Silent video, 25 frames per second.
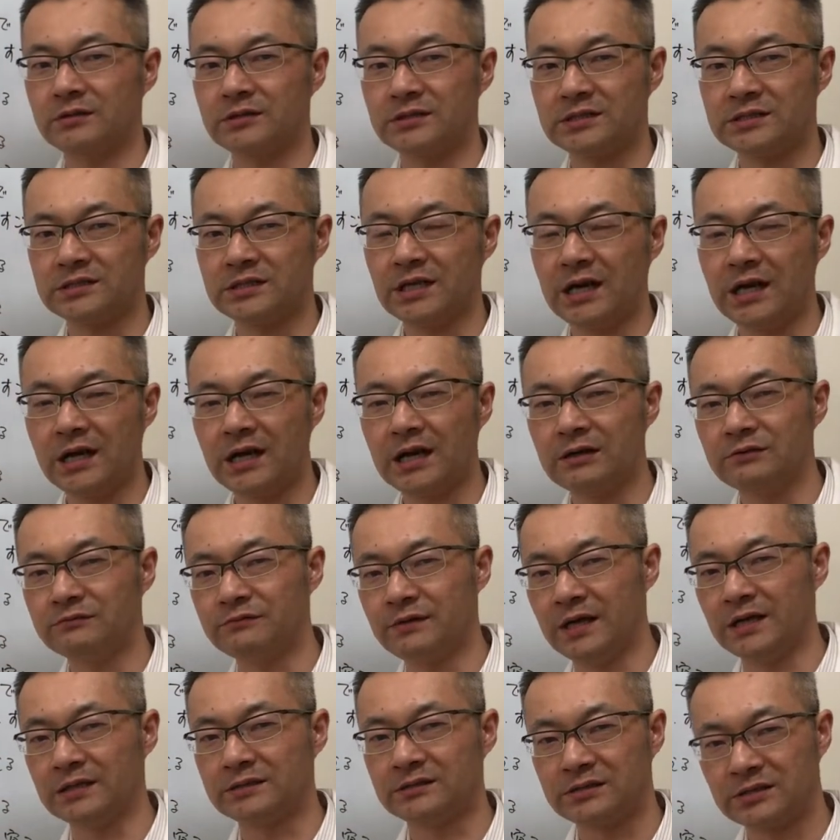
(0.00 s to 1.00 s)
下から
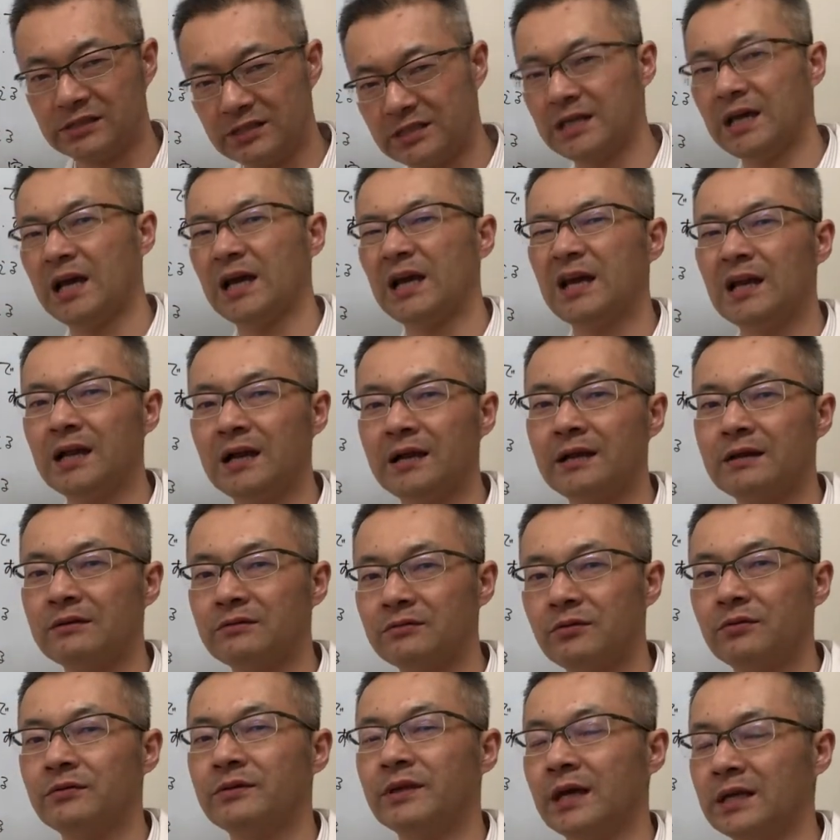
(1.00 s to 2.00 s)
上へ突き上げられる
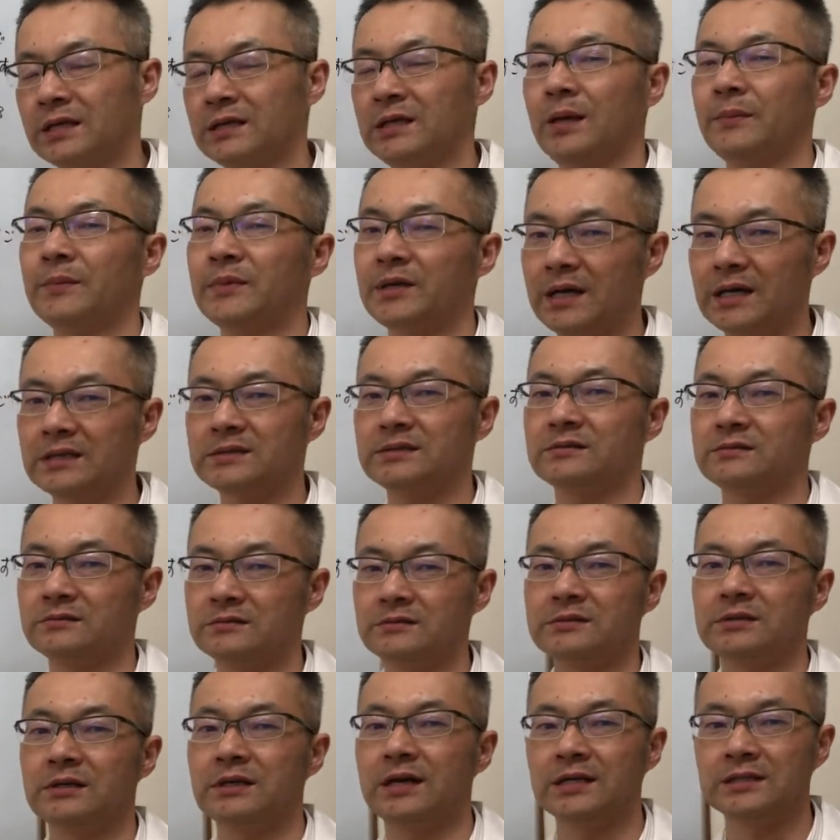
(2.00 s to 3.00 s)
ような痛みがす
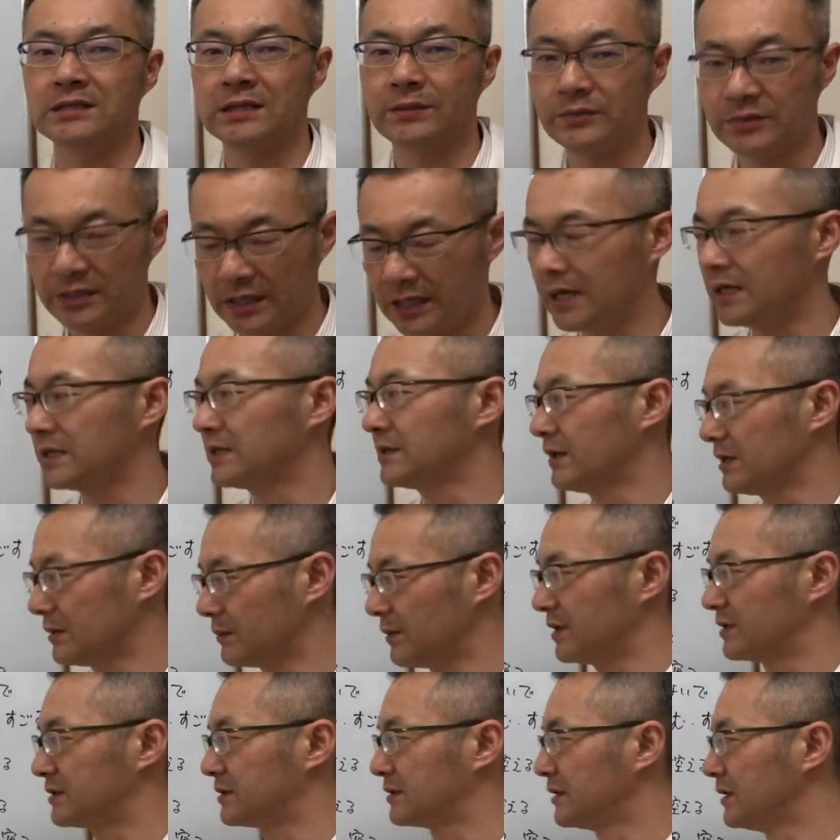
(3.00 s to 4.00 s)
るっていう方も中にはい
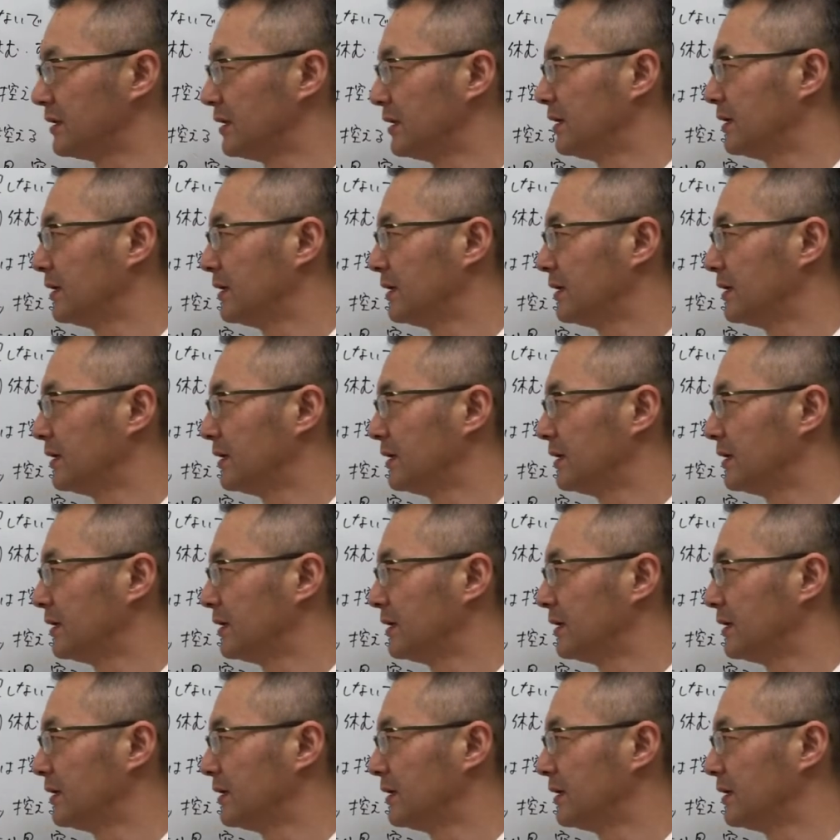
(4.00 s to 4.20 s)
ます